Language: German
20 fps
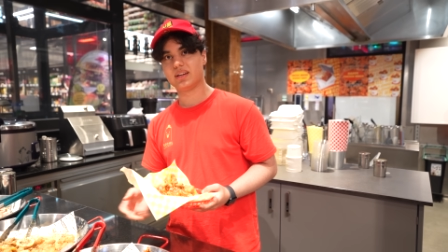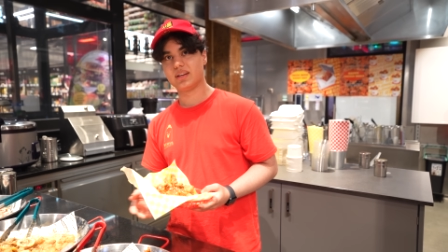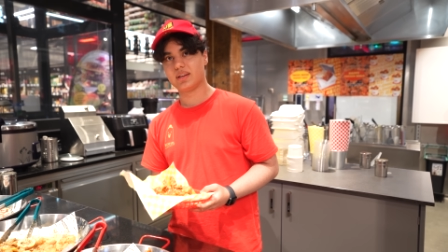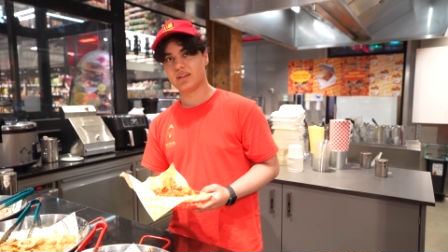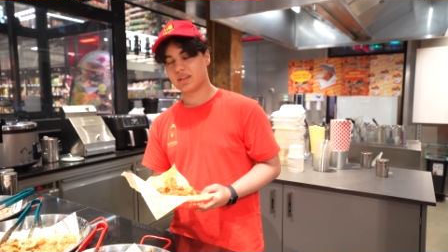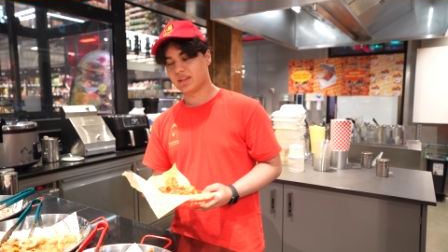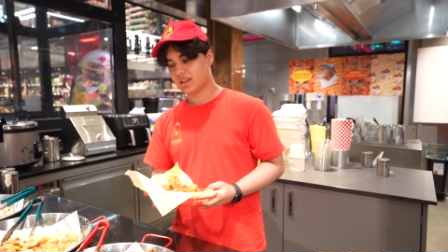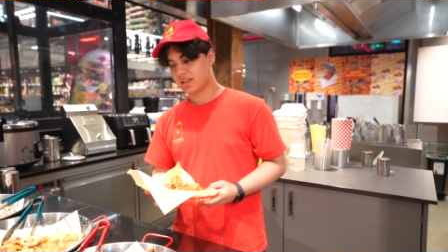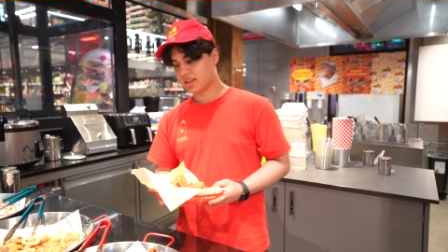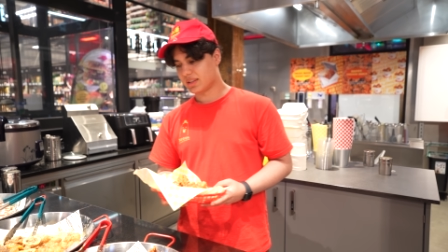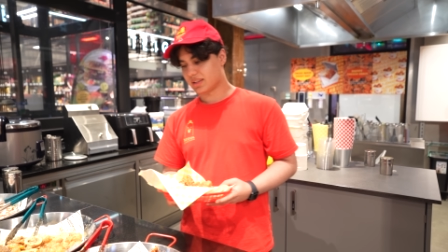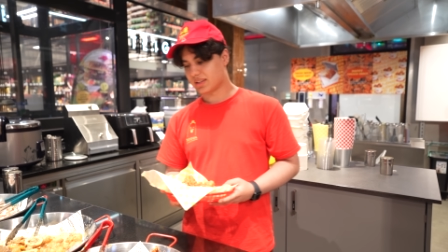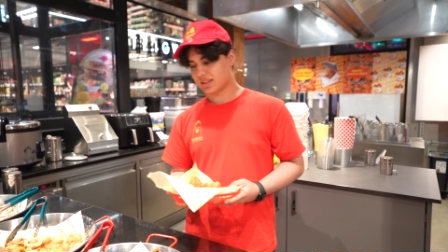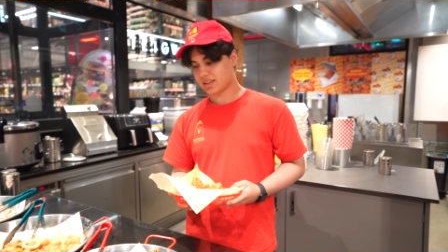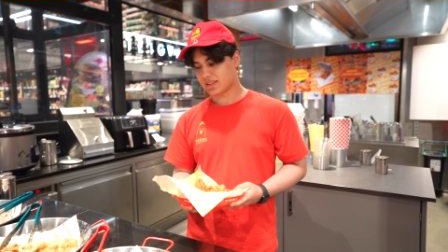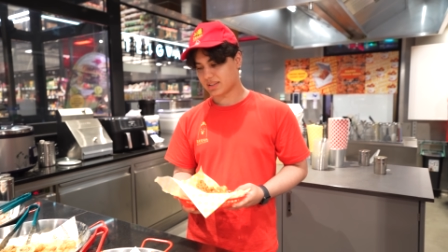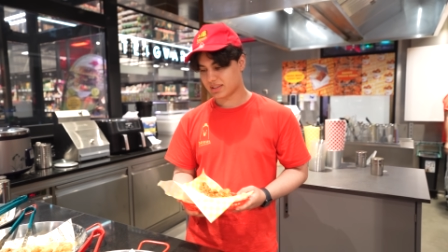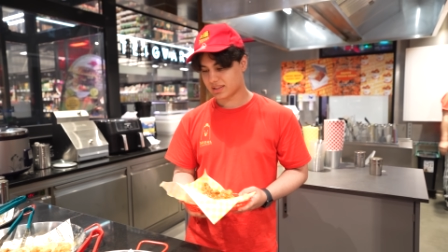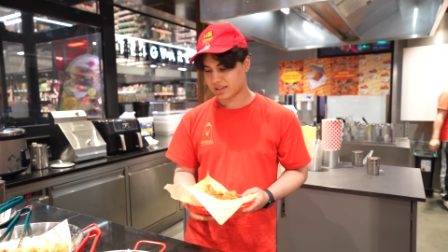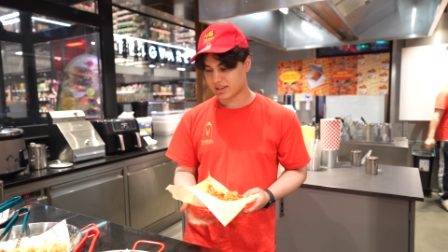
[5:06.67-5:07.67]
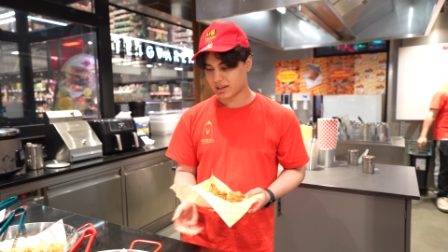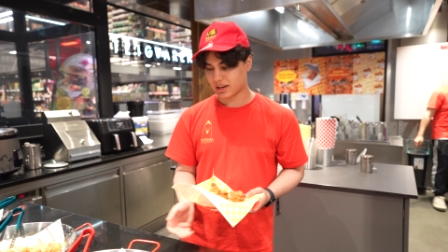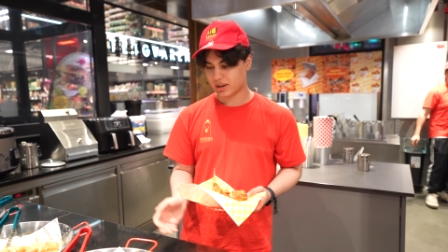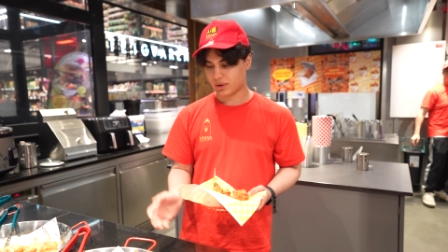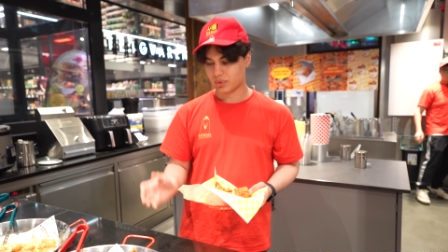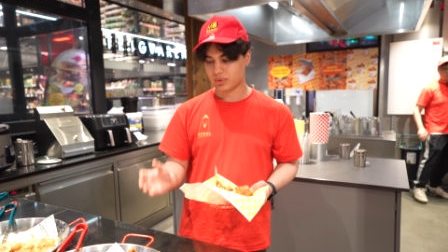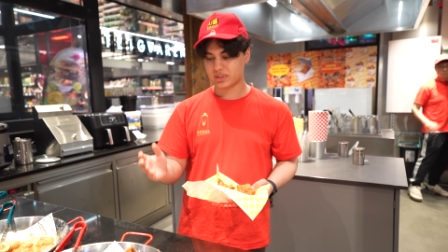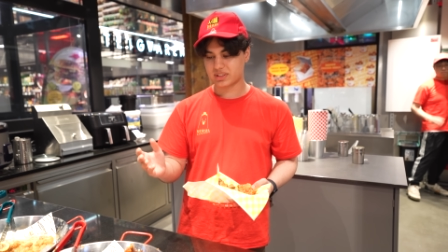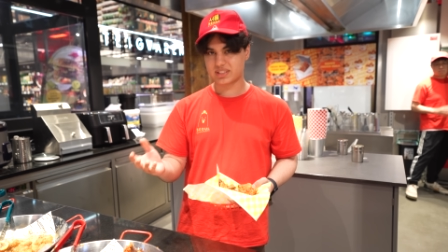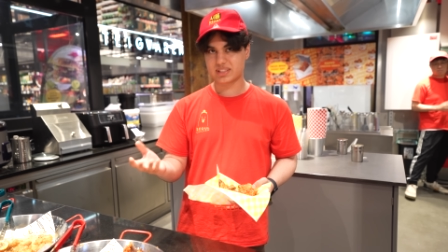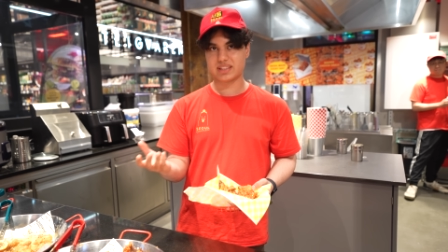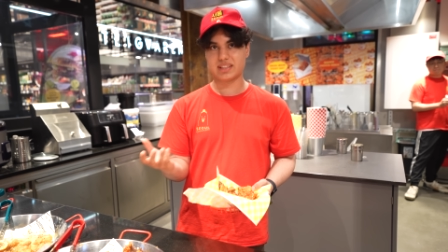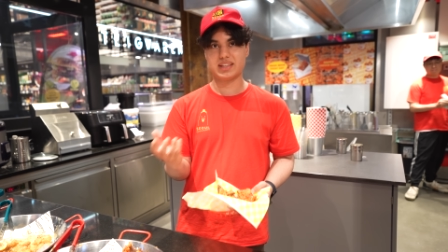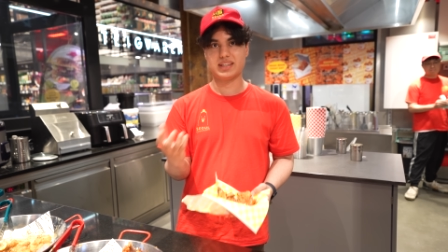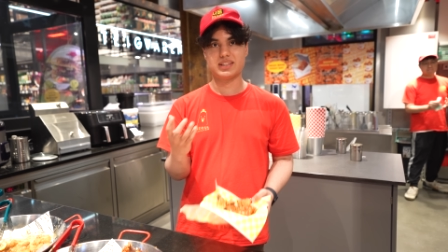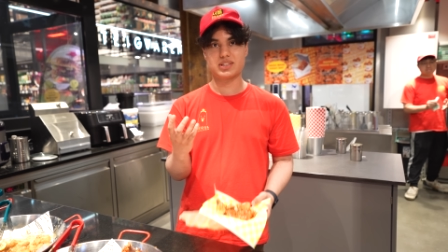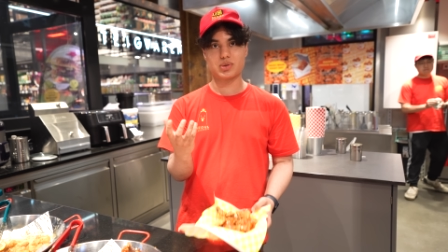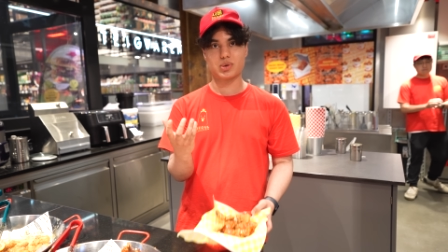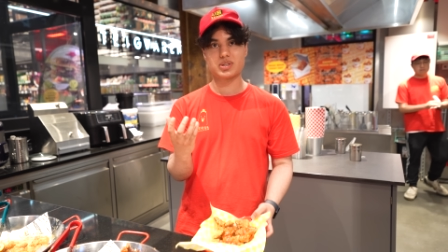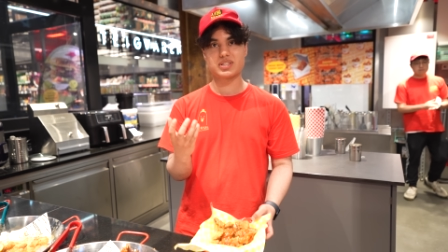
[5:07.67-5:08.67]
Ah, krass. Genau, und
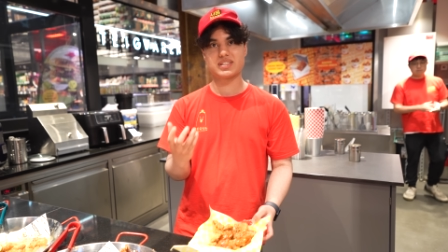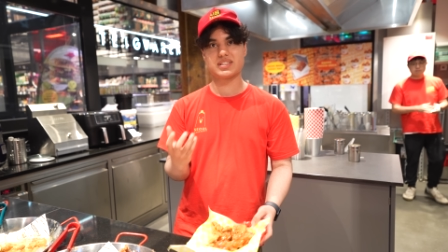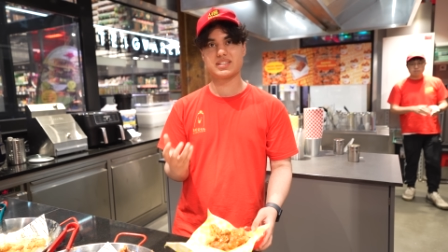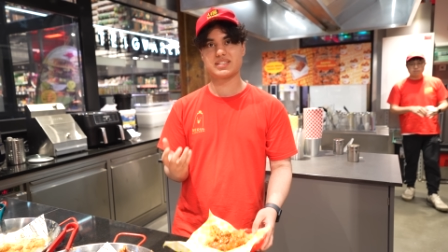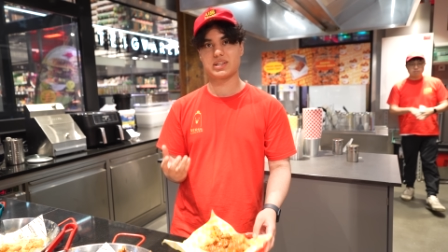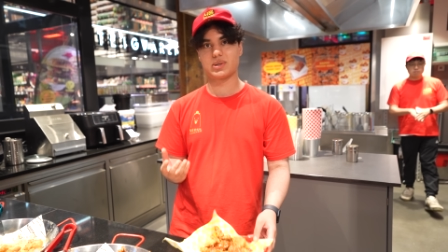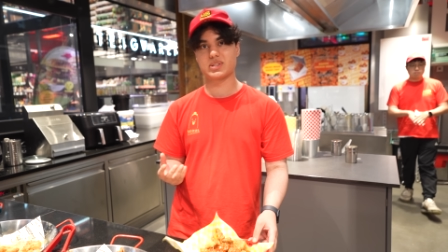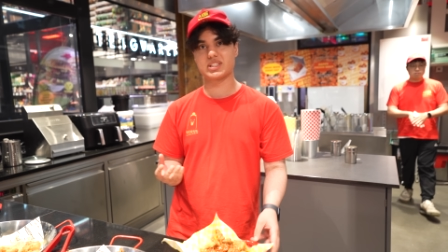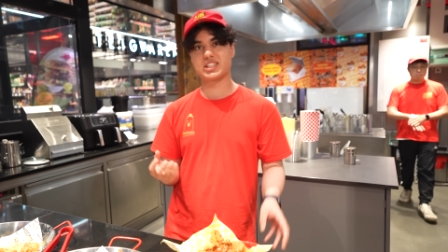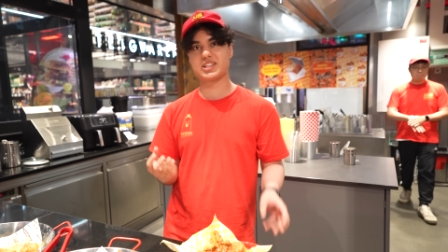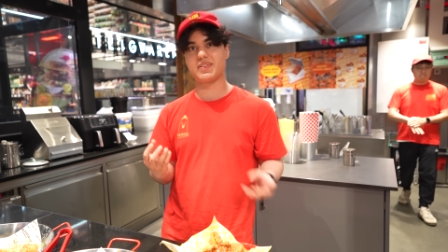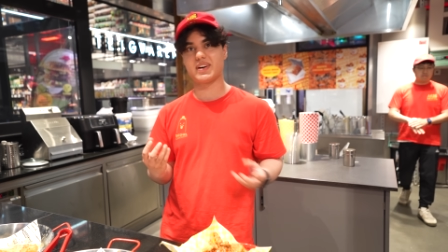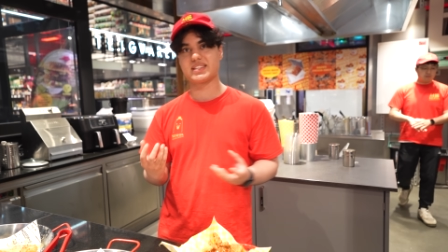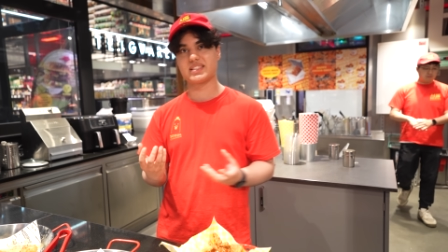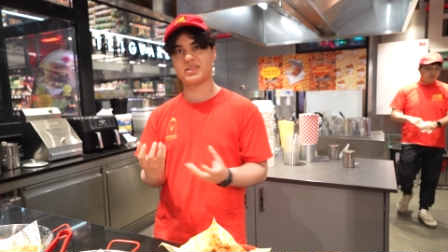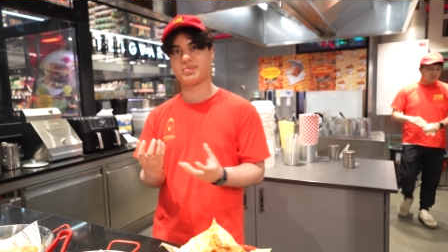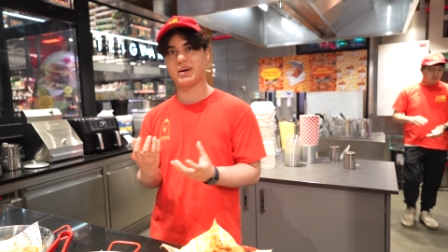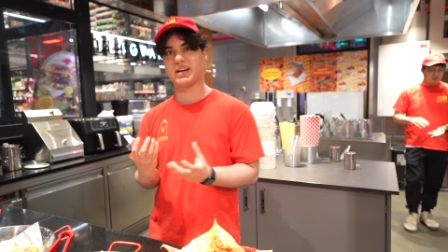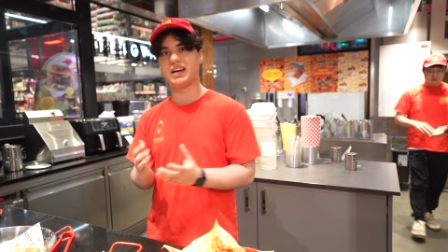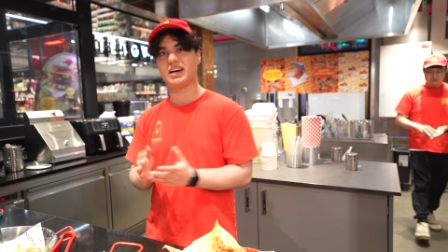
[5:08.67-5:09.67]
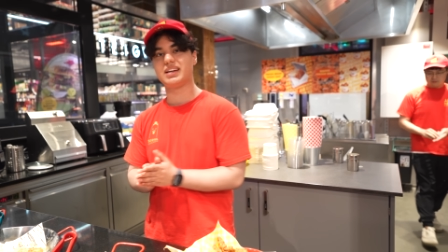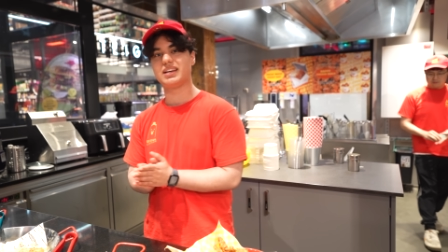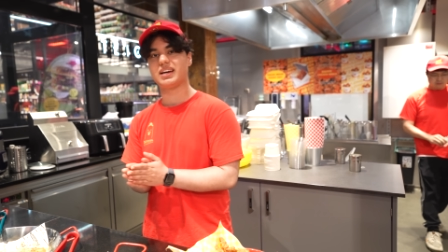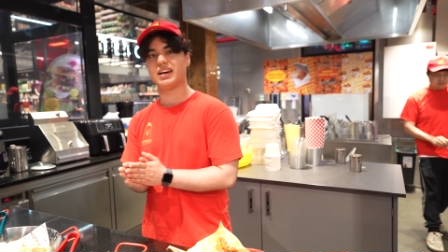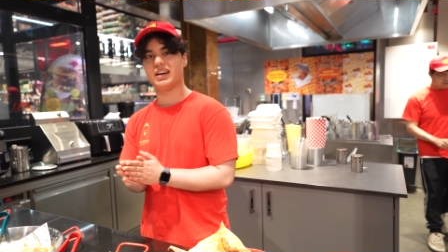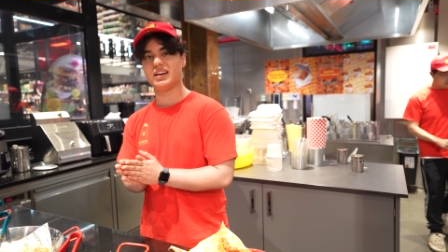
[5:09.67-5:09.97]
die Soße saugt sich quasi in die Panade